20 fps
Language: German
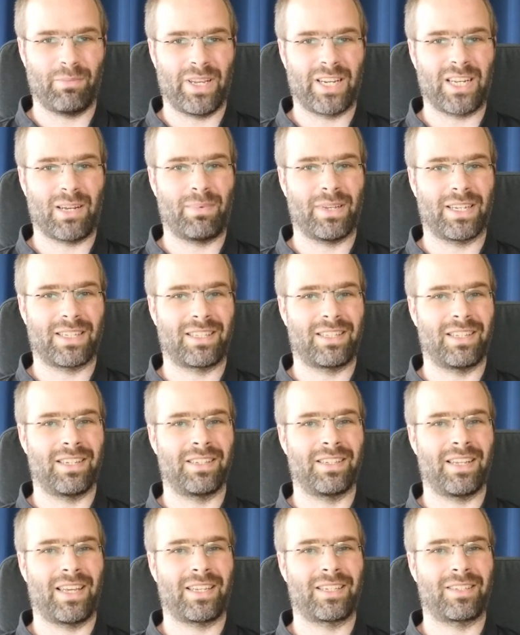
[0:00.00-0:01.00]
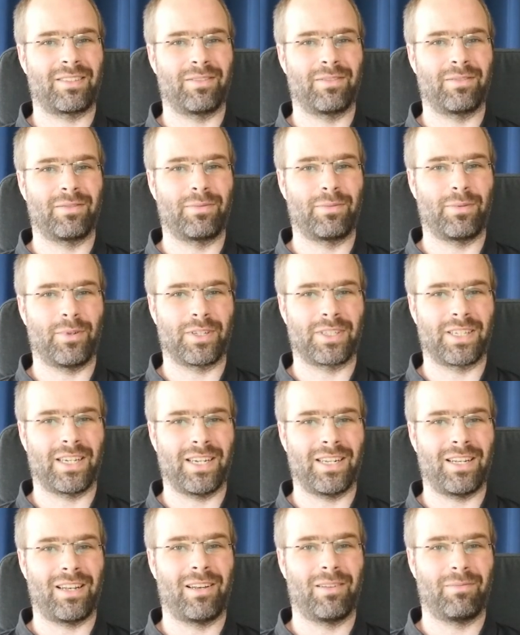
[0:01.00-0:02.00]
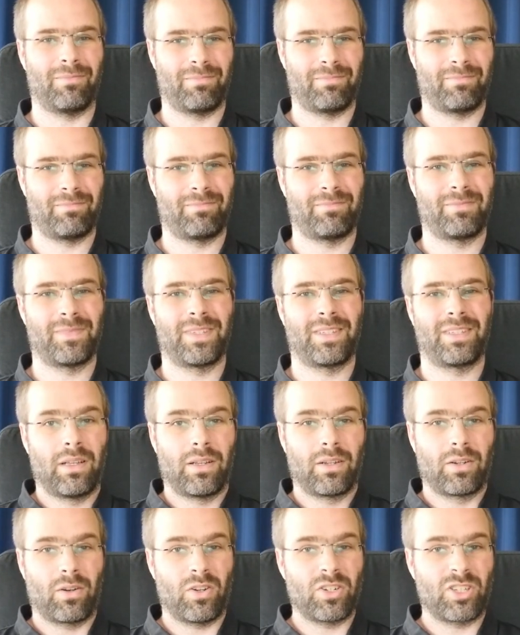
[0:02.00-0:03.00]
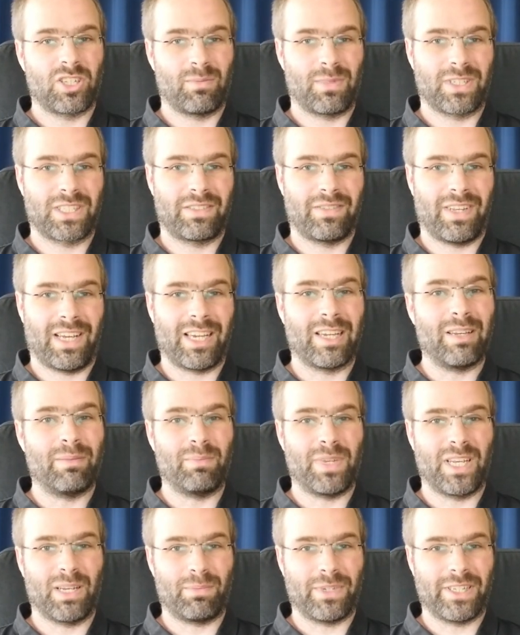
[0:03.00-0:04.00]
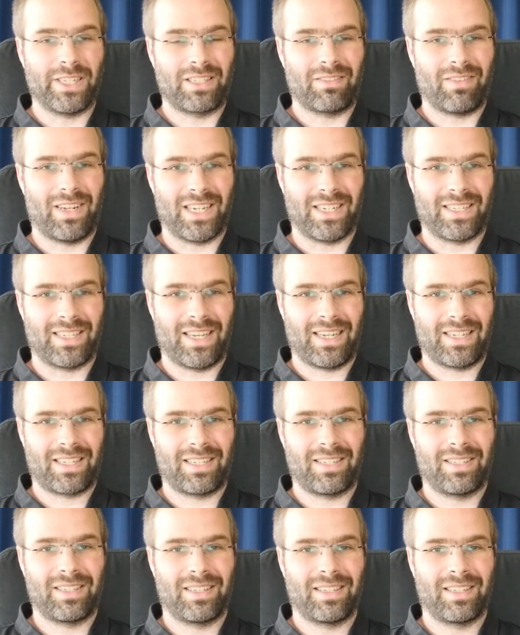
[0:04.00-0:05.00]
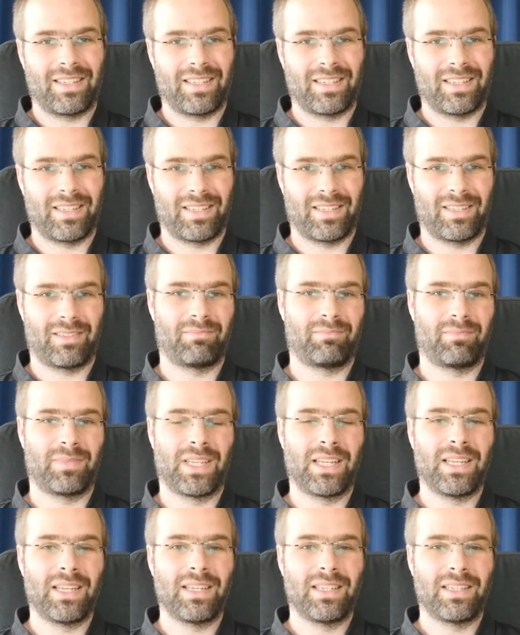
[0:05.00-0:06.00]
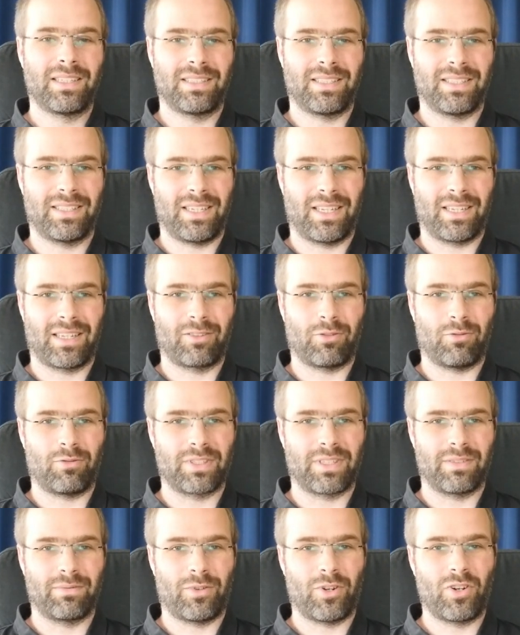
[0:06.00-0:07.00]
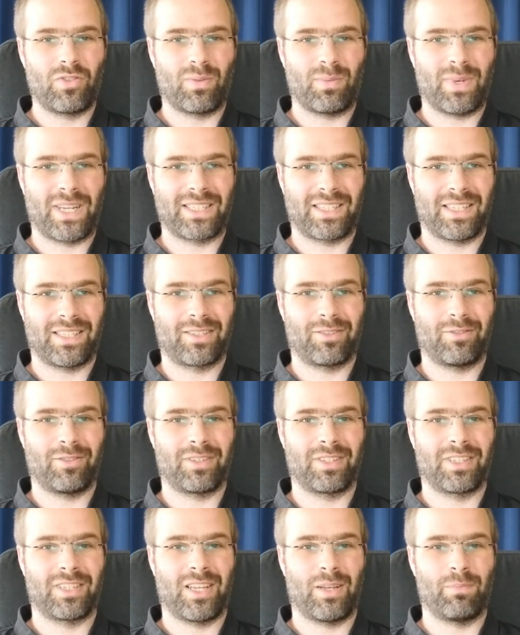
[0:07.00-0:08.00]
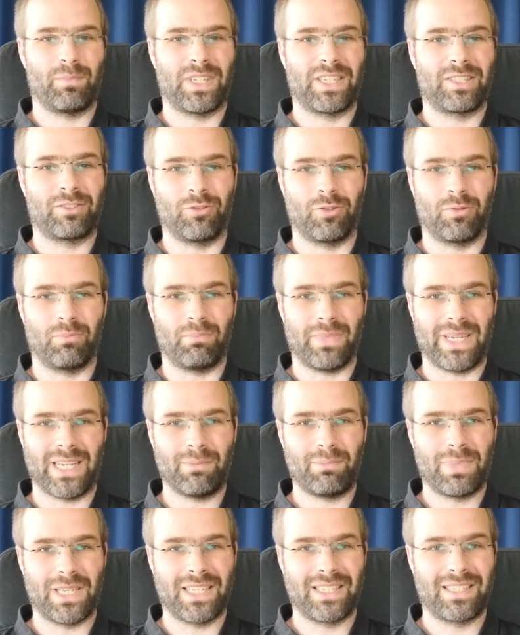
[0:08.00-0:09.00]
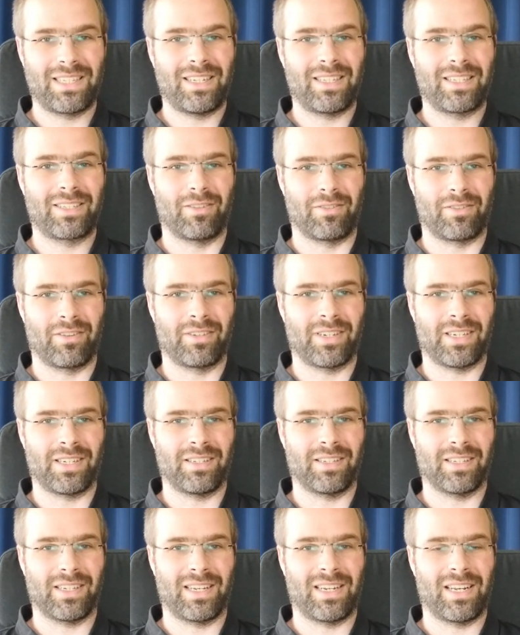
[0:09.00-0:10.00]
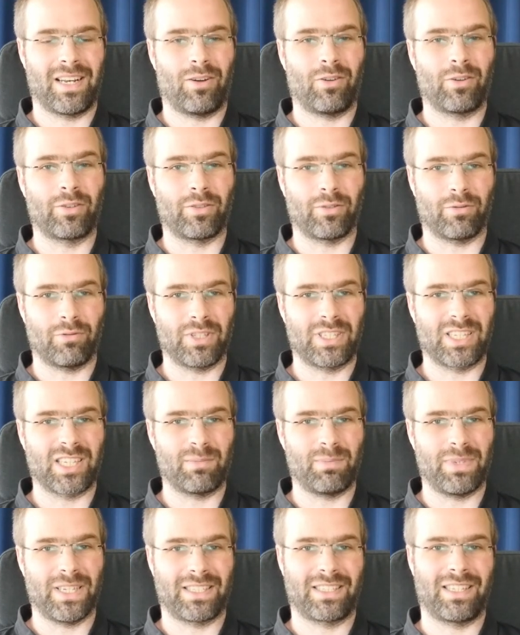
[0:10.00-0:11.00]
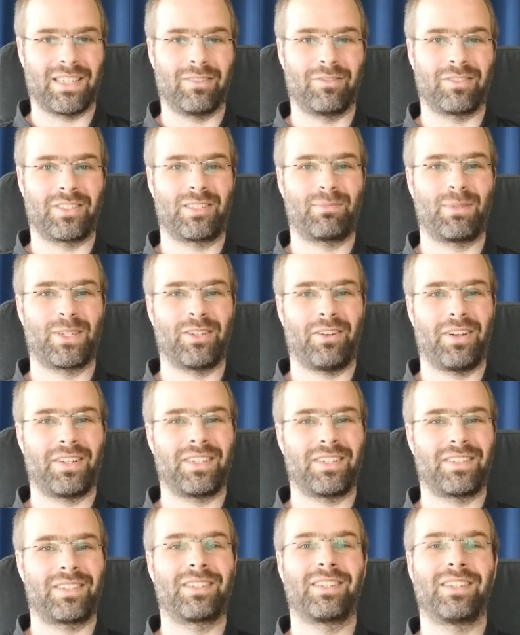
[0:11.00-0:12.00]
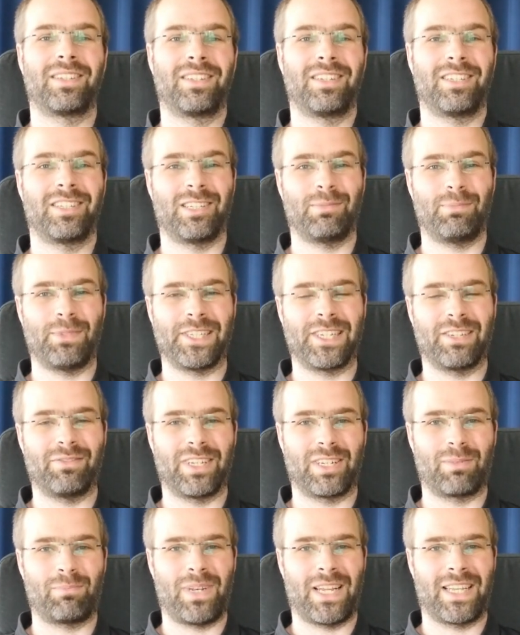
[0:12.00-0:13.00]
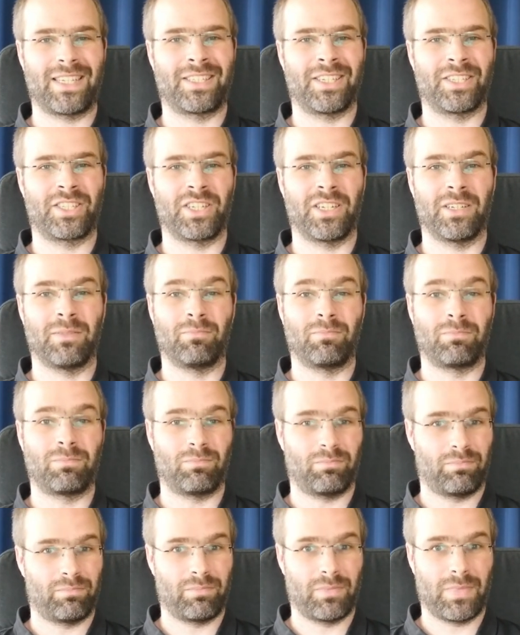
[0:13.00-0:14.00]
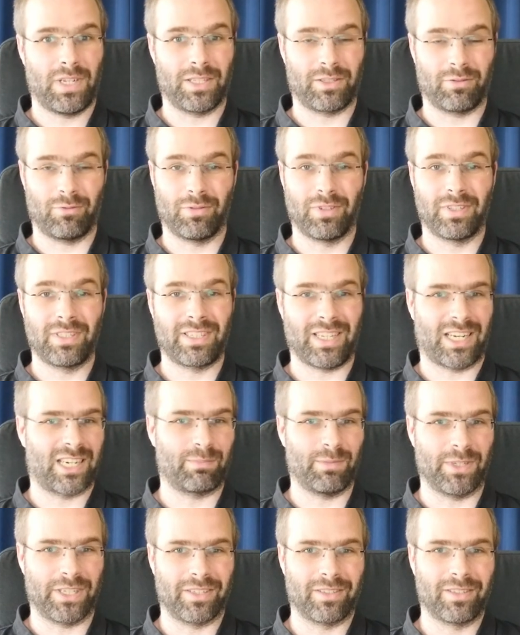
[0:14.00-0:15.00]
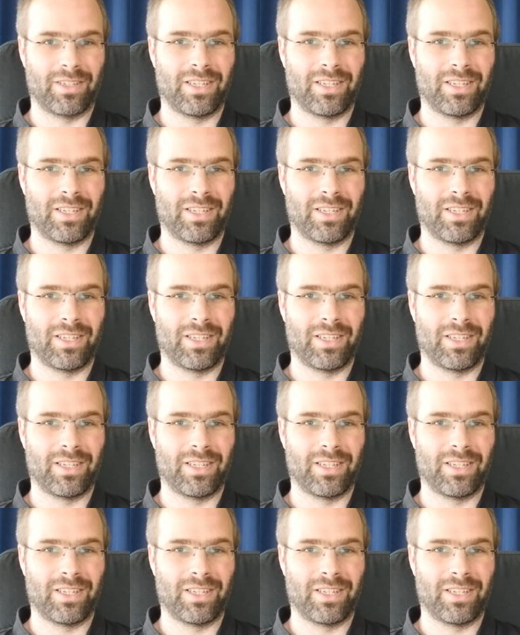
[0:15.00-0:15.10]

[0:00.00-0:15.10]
Megapixel einen echten Vorteil. Grund Nummer zwei: mehr Bildqualität diese großen Vollformatsensoren haben nicht nur mehr Pixel, sondern in der Regel auch größere Pixel. Und das bedeutet, die Bilder werden plastischer. Also sagt man.